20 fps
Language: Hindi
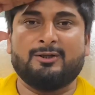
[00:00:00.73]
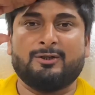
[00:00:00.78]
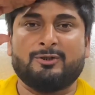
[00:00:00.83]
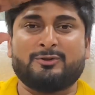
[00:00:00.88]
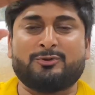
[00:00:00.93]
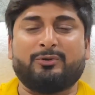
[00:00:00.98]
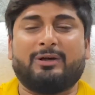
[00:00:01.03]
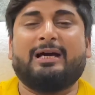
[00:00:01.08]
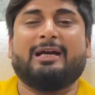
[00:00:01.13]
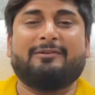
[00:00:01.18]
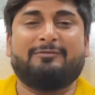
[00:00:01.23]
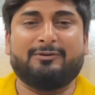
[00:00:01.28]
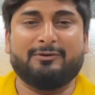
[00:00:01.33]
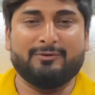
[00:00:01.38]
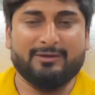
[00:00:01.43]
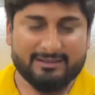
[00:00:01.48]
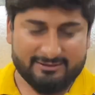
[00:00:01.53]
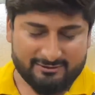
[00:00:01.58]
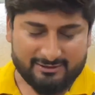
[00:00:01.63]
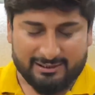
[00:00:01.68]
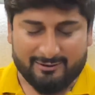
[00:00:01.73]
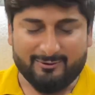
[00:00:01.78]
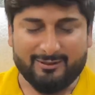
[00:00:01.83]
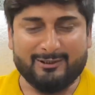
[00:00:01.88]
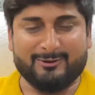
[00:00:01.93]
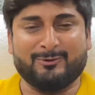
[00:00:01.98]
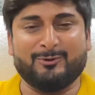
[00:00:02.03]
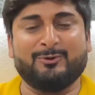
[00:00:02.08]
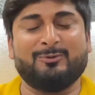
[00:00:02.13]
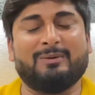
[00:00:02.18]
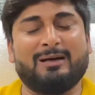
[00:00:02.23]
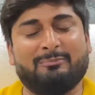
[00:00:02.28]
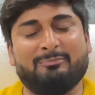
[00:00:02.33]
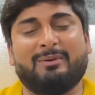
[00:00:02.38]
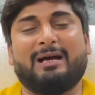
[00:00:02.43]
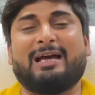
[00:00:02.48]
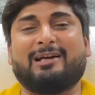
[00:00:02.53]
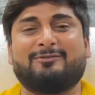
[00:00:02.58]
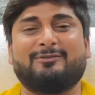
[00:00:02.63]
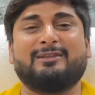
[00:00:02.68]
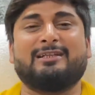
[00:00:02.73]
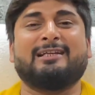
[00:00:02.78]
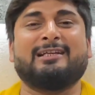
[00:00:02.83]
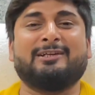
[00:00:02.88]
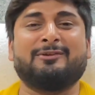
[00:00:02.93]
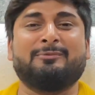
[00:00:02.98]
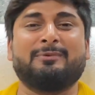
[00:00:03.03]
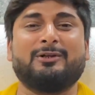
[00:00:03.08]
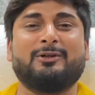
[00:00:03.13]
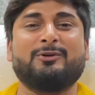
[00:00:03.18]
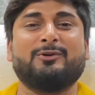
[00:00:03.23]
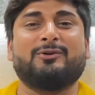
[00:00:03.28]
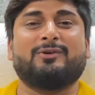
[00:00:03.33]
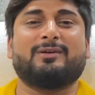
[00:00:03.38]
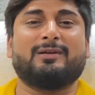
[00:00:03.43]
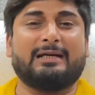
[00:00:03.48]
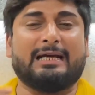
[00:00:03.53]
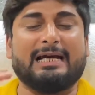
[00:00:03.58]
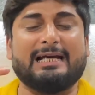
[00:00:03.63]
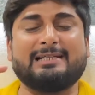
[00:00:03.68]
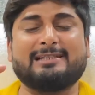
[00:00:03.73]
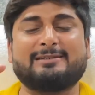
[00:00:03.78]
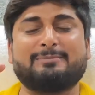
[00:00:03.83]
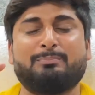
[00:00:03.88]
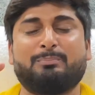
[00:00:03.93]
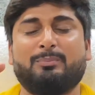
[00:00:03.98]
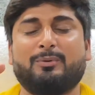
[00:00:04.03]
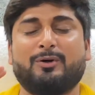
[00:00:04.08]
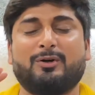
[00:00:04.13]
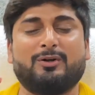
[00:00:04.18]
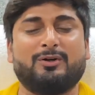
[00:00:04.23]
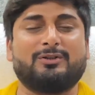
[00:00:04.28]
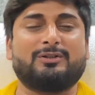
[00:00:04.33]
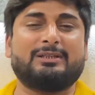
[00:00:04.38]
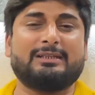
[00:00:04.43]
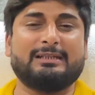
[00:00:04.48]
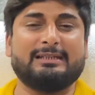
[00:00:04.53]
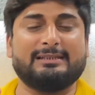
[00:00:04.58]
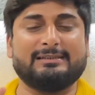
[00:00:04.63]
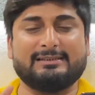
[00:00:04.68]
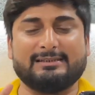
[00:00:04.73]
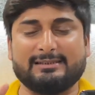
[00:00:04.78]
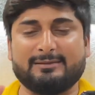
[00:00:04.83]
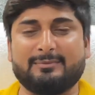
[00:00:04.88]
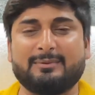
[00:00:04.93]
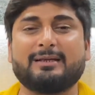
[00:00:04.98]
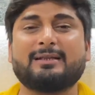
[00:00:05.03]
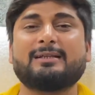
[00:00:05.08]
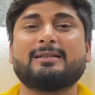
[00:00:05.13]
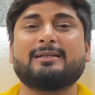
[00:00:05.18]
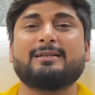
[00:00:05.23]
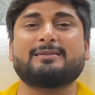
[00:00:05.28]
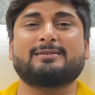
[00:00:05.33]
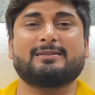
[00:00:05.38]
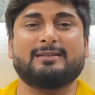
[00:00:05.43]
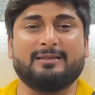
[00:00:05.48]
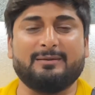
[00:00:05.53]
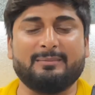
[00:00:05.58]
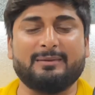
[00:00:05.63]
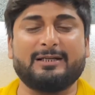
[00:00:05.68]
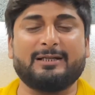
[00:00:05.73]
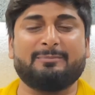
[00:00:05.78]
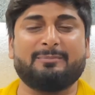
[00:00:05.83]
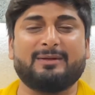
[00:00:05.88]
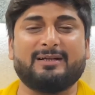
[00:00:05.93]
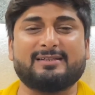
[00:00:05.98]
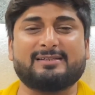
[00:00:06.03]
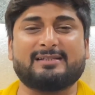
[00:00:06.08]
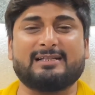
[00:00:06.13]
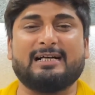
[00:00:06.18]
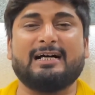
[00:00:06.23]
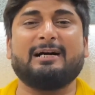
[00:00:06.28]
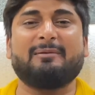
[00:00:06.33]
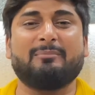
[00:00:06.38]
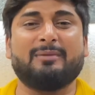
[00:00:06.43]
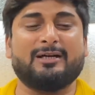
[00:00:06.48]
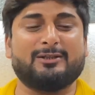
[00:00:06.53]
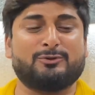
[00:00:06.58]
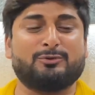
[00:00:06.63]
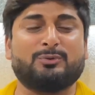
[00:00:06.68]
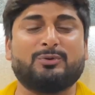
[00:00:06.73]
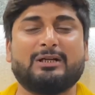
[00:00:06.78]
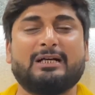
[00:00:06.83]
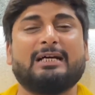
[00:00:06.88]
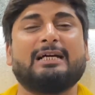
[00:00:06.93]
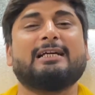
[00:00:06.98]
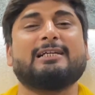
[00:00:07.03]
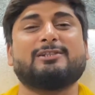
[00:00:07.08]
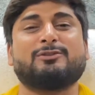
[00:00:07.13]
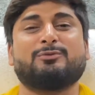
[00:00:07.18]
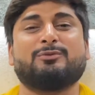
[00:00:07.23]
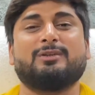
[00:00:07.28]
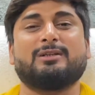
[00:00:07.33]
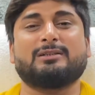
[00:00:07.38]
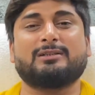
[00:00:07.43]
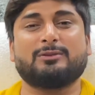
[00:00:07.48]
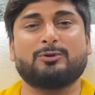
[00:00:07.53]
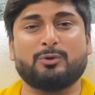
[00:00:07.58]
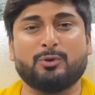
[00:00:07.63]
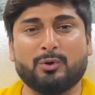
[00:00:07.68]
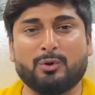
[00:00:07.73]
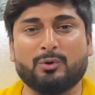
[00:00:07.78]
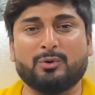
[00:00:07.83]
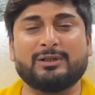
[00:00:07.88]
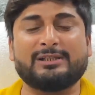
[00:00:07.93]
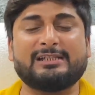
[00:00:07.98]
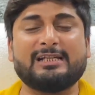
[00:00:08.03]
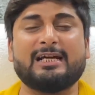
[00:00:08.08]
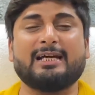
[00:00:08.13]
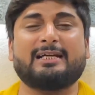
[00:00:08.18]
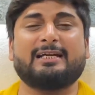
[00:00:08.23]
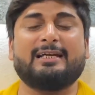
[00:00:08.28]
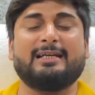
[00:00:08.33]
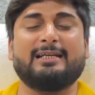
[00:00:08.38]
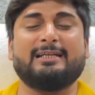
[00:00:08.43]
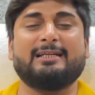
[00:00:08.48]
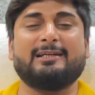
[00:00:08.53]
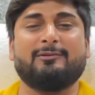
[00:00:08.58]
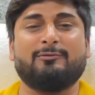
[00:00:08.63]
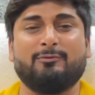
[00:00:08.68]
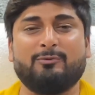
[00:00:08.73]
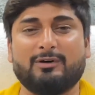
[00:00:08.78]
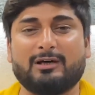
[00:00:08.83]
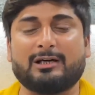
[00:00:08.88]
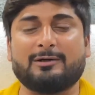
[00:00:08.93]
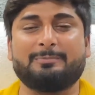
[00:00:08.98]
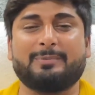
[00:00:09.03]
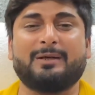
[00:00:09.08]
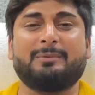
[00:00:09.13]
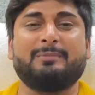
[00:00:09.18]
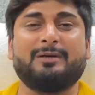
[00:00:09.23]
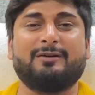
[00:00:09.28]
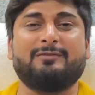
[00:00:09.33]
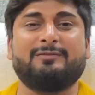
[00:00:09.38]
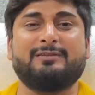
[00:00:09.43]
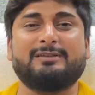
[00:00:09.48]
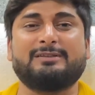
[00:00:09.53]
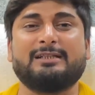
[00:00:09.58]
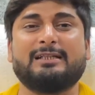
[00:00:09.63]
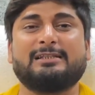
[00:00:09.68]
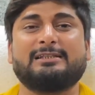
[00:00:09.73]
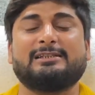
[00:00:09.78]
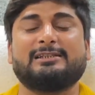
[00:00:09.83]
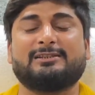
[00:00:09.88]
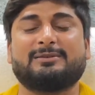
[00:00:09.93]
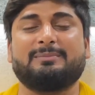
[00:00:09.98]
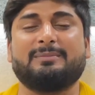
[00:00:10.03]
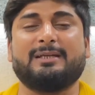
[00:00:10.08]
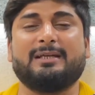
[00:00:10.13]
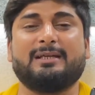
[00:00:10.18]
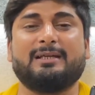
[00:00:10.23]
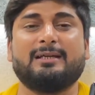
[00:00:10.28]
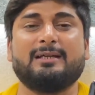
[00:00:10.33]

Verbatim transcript: सो हाई एवरी वन वालेकुम एम बैक विद द न्यू वीडियो गैस बहुत ही ज़बरदस्त हमारे पास काम आ चुका है इस वक्त क्रोएशिया के लिए वर्क परमिट वीज़ा जिसमें